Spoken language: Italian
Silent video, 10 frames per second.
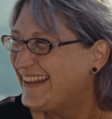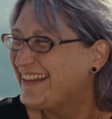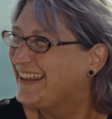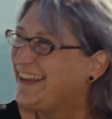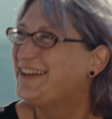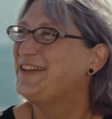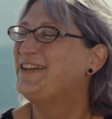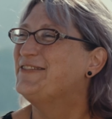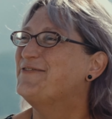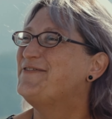eh,
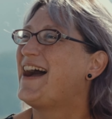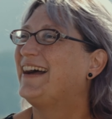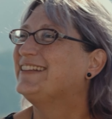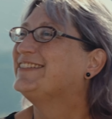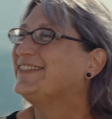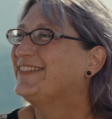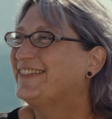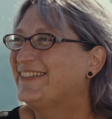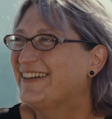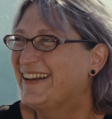eh, in un
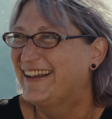viaggio